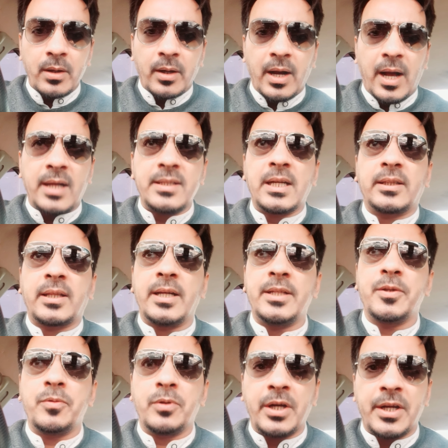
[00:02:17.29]
कहा जाता है
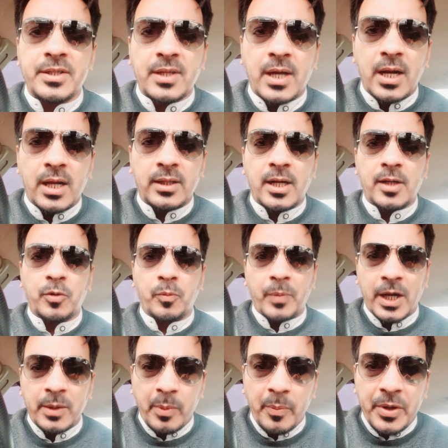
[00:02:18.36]
जी उनका रिसाला था तो
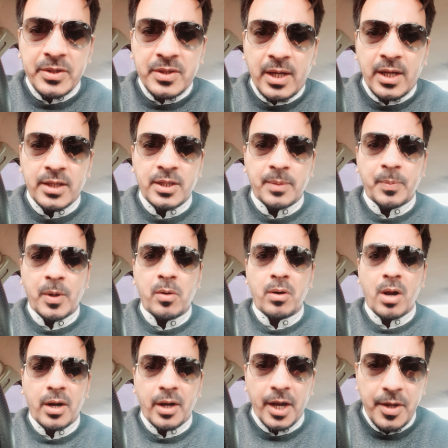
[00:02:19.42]
बाद में भी रिसाला छपा
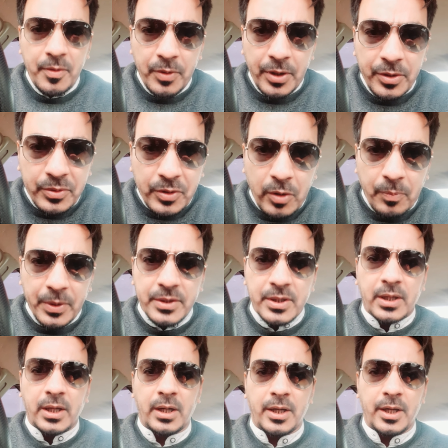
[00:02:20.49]
होगा कहीं उन्होंने उसके ऊपर
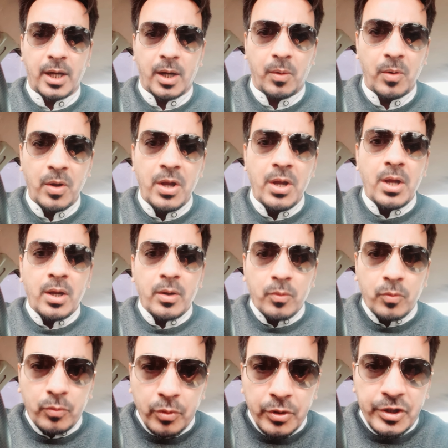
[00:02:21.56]
जिक्र किया हो
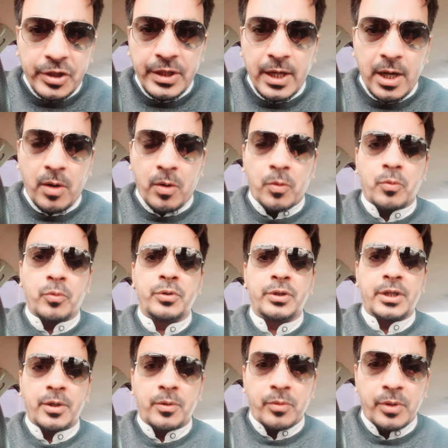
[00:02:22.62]
कुछ किया हो
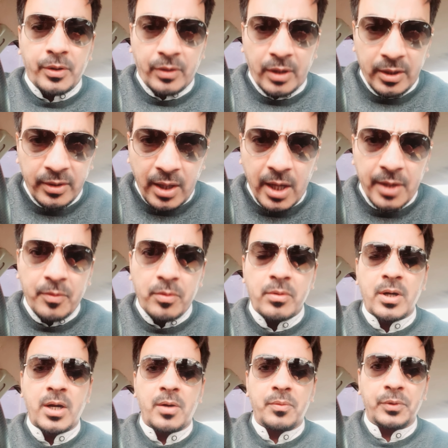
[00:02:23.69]
उनकी कोई ख़ानदान
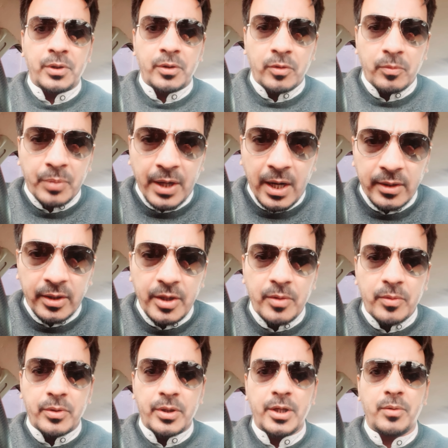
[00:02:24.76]
होगा उनकी कोई बरदरी
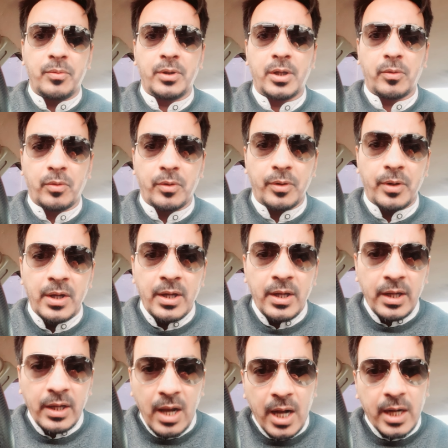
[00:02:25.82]
होगी उनका कोई
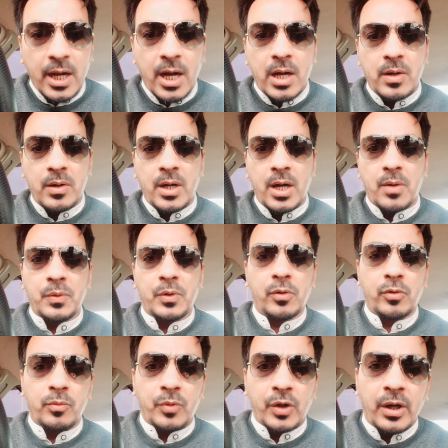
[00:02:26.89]
इलाका होगा उनका
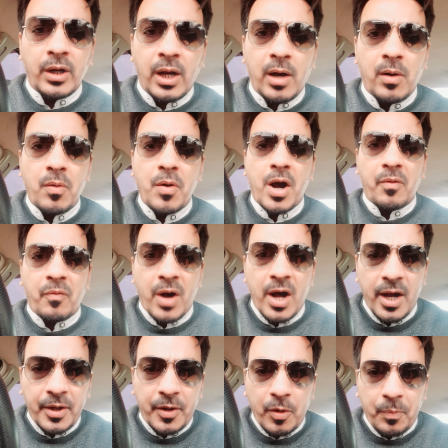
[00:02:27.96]
कोई मोहल्ला होगा
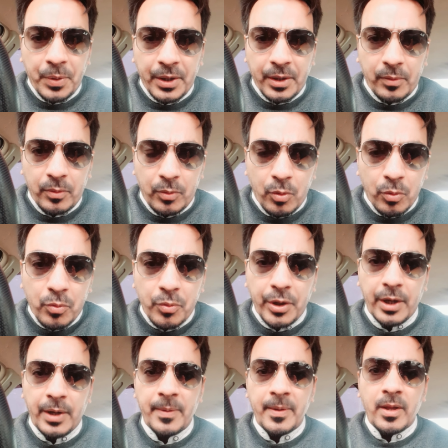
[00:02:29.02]
वहाँ के ऊपर लोगों
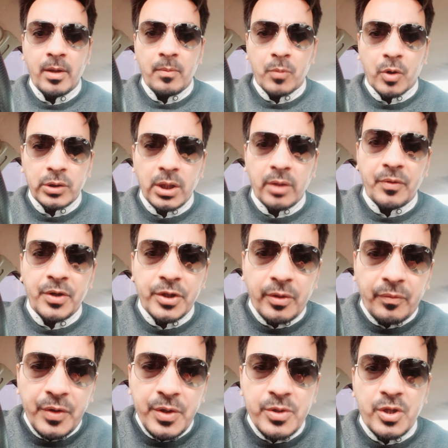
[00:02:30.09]
ने मुख्तलिफ
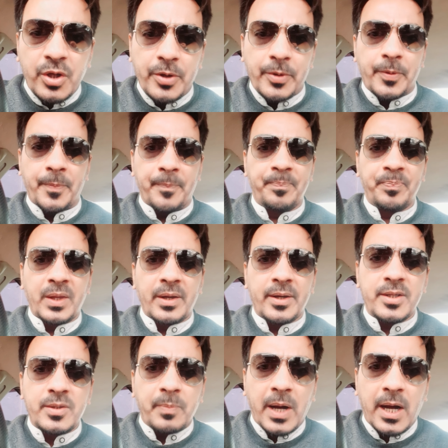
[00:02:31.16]
इंटरव्यूज़ दिए हों
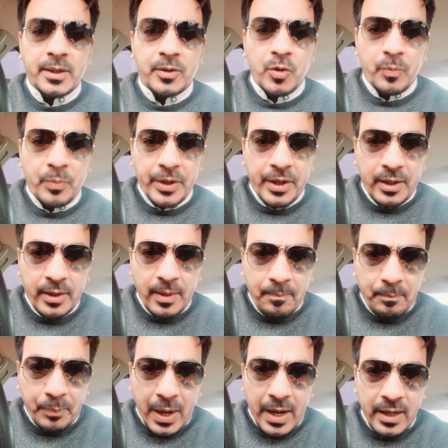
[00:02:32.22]
इस बात के ऊपर एक
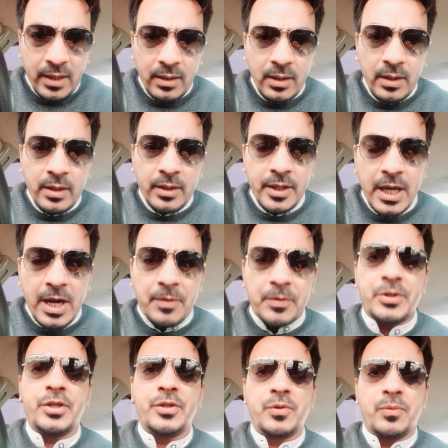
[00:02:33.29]
कंपाइल किया हो
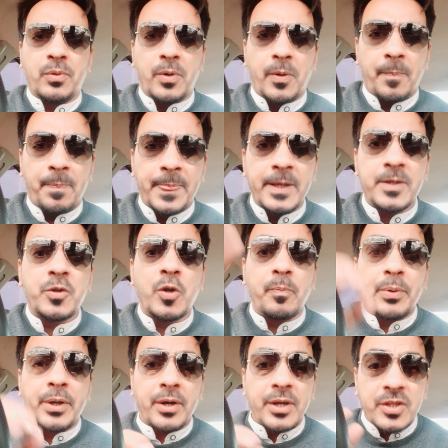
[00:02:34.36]
चीज़ों को इसके
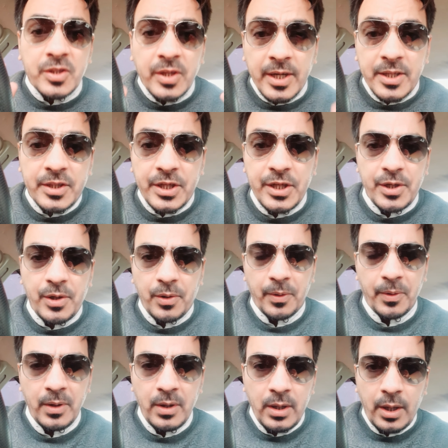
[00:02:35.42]
ऊपर रिसर्च की हो
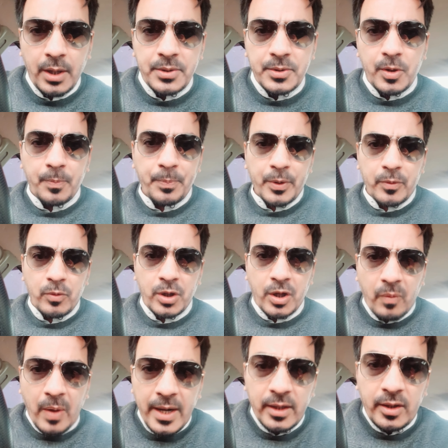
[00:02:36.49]
इसके ऊपर वो
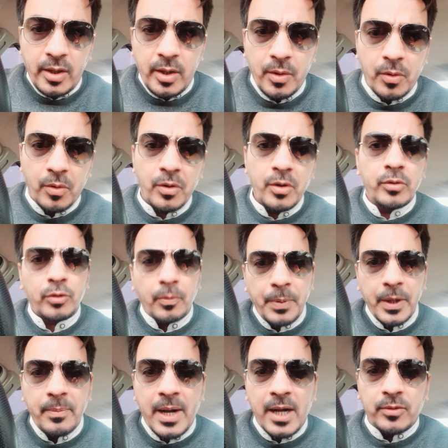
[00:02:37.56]
गवाही दी हो तो
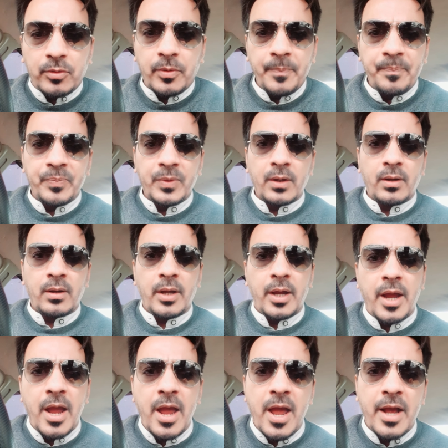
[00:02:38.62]
फिर बात हो
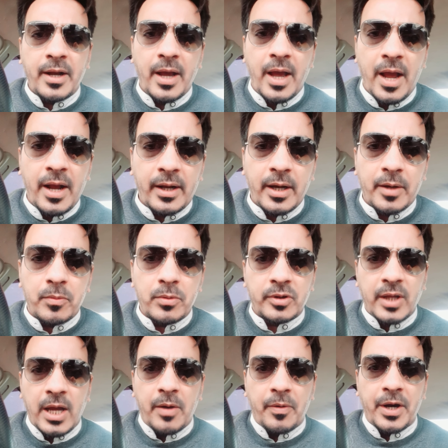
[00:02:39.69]
एक एंकर
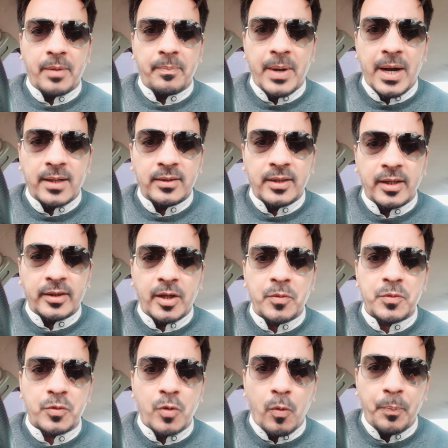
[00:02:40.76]
उठता है और एक बात कहता है
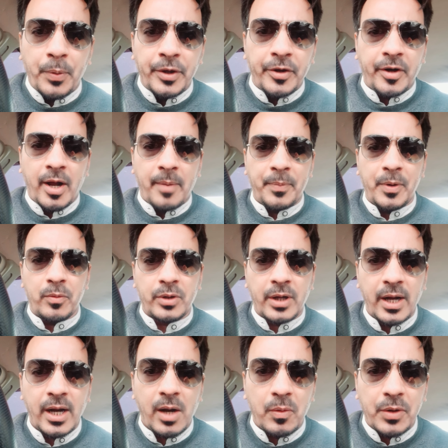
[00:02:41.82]
उसको ओपिनियन आपने
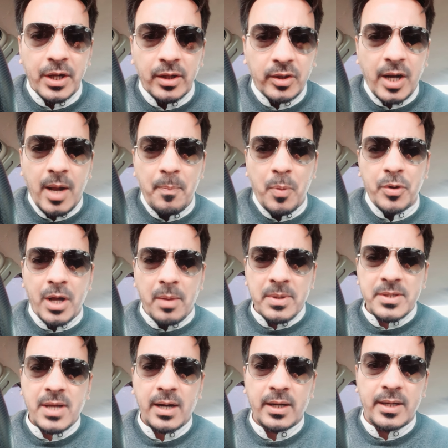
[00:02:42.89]
उठाया और इतना बोंडा
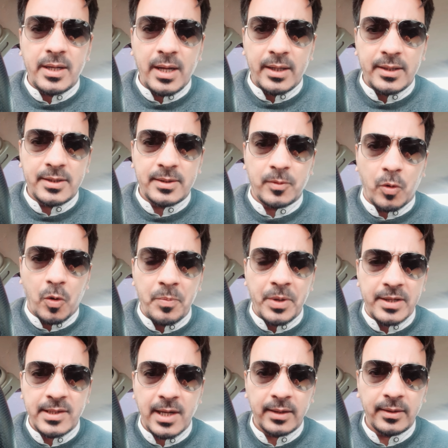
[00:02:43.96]
मजाक किया इस कौम
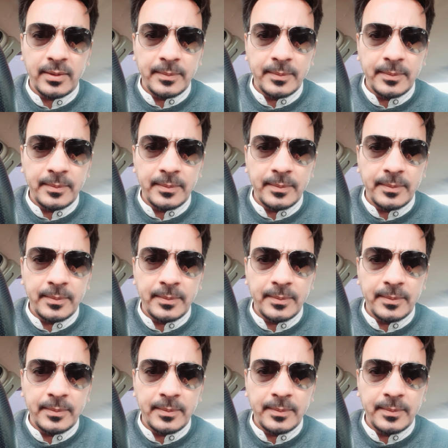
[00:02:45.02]
के साथ